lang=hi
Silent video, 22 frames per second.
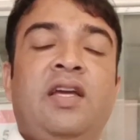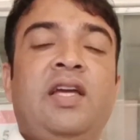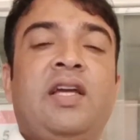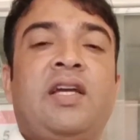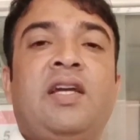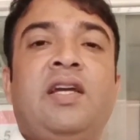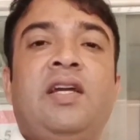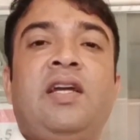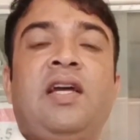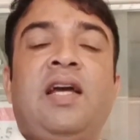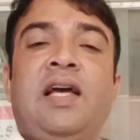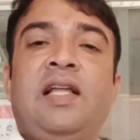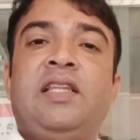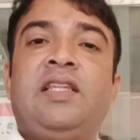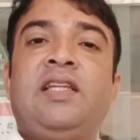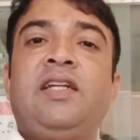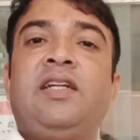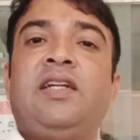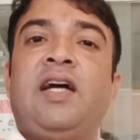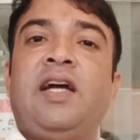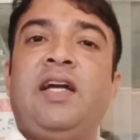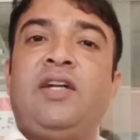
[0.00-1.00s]
एक
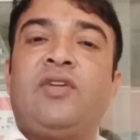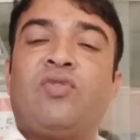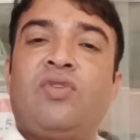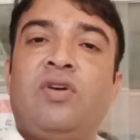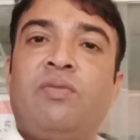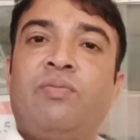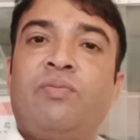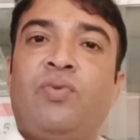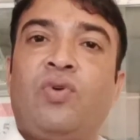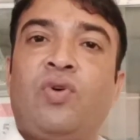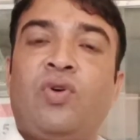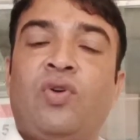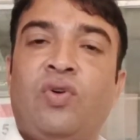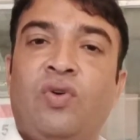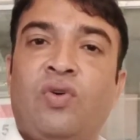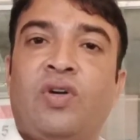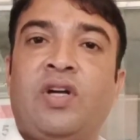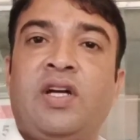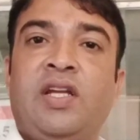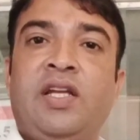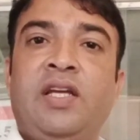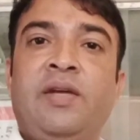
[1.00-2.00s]
हेल्दी डाइट को हम फॉलो
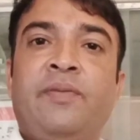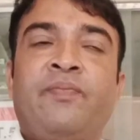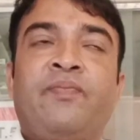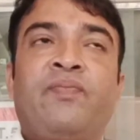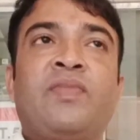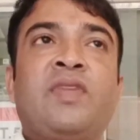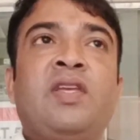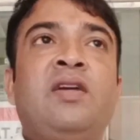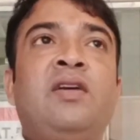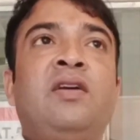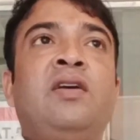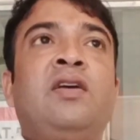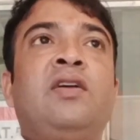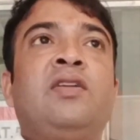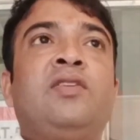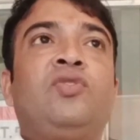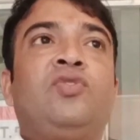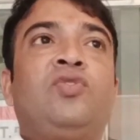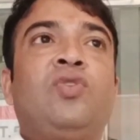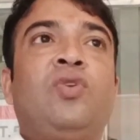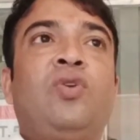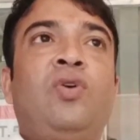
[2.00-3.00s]
करें
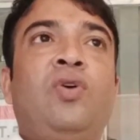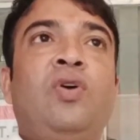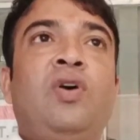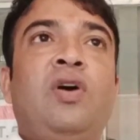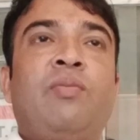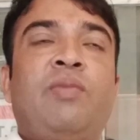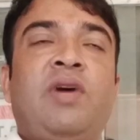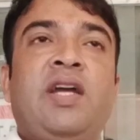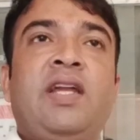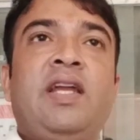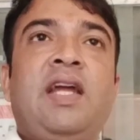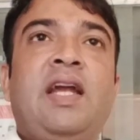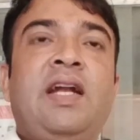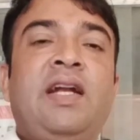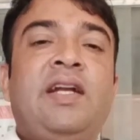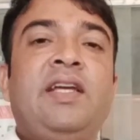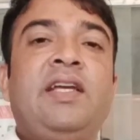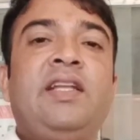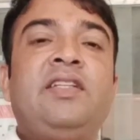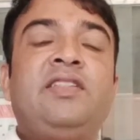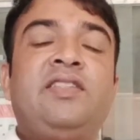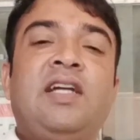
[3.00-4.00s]
जो हमारी
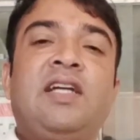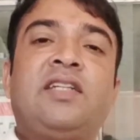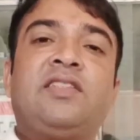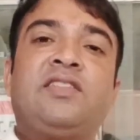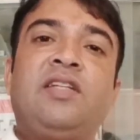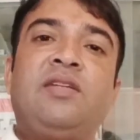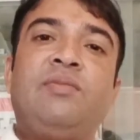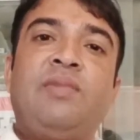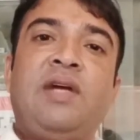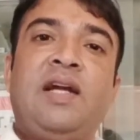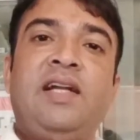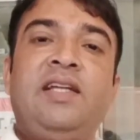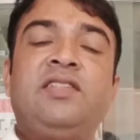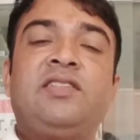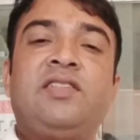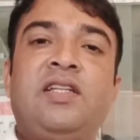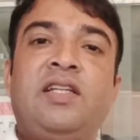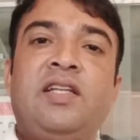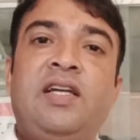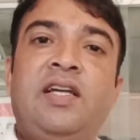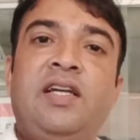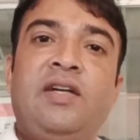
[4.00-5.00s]
एंटी रिजेक्शन
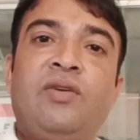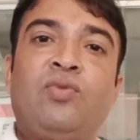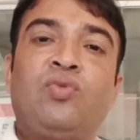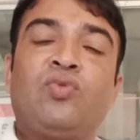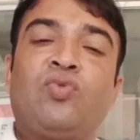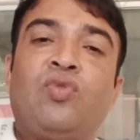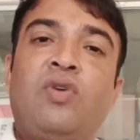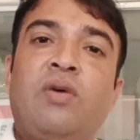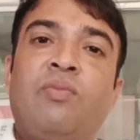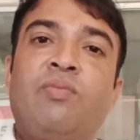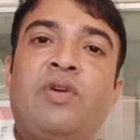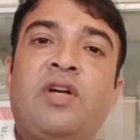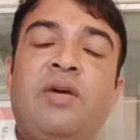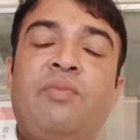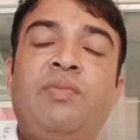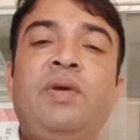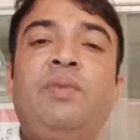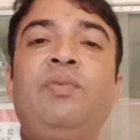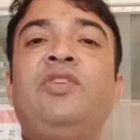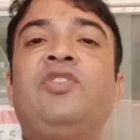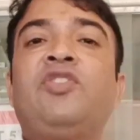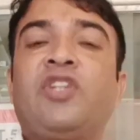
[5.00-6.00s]
मेडिसिन है उसको हम
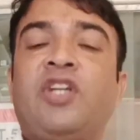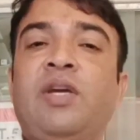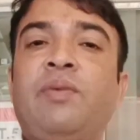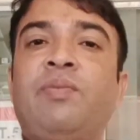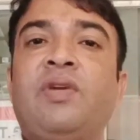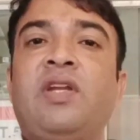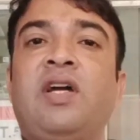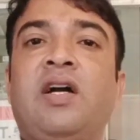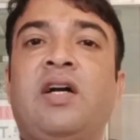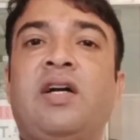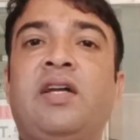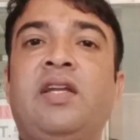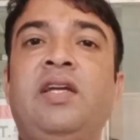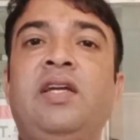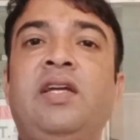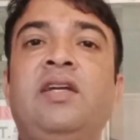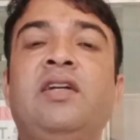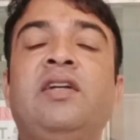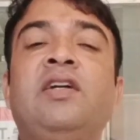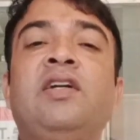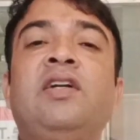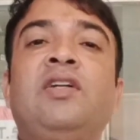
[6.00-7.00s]
कभी भी स्किप ना
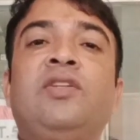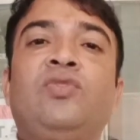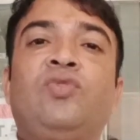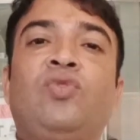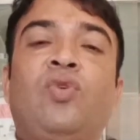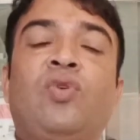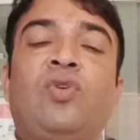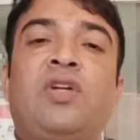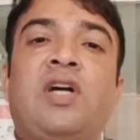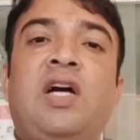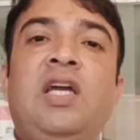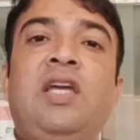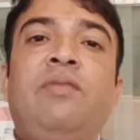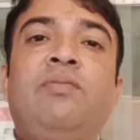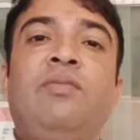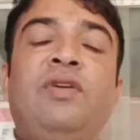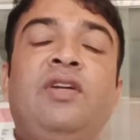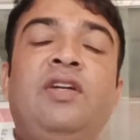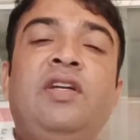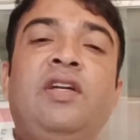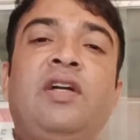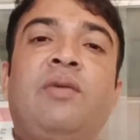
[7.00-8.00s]
करें जो
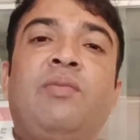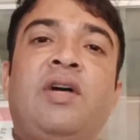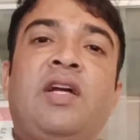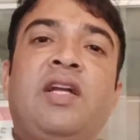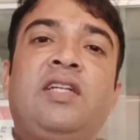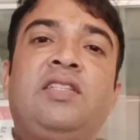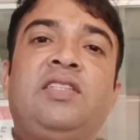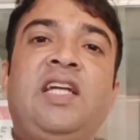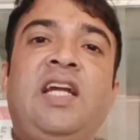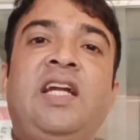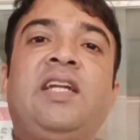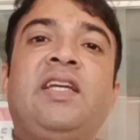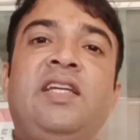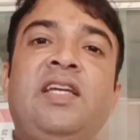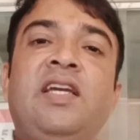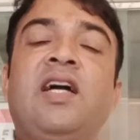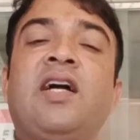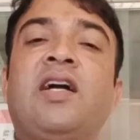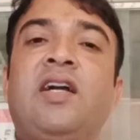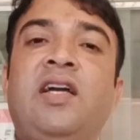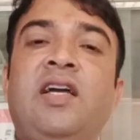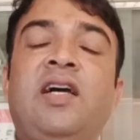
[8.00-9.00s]
टाइम हमारा सेट
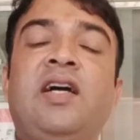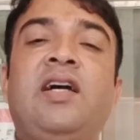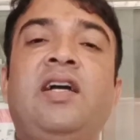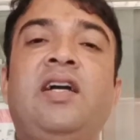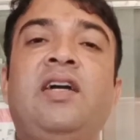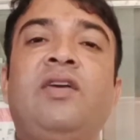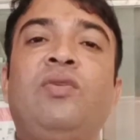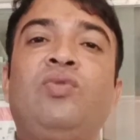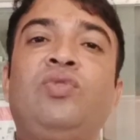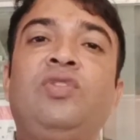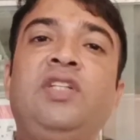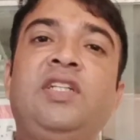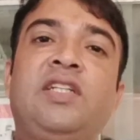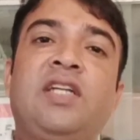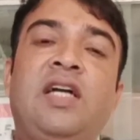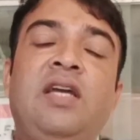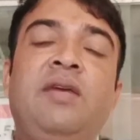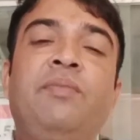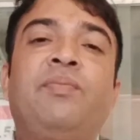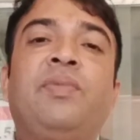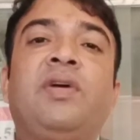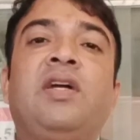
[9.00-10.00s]
किया गया है उसी
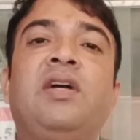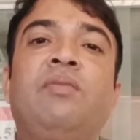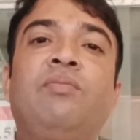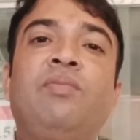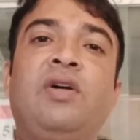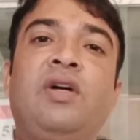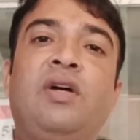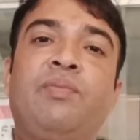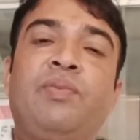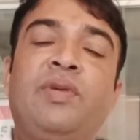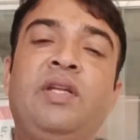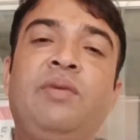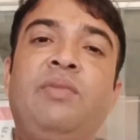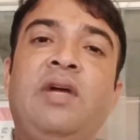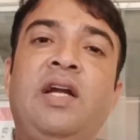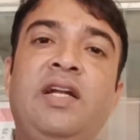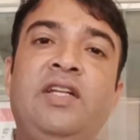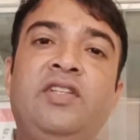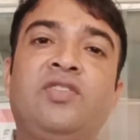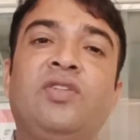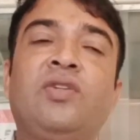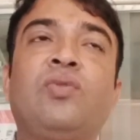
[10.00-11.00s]
टाइम पर हम अपनी
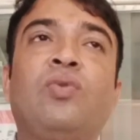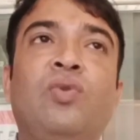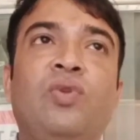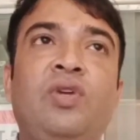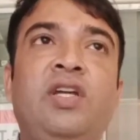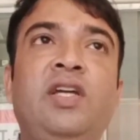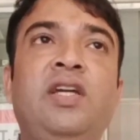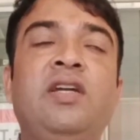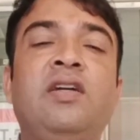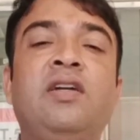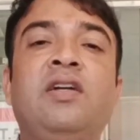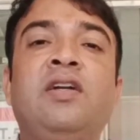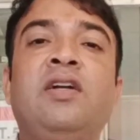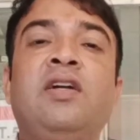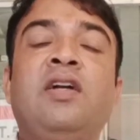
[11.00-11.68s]
मेडिसिन को लें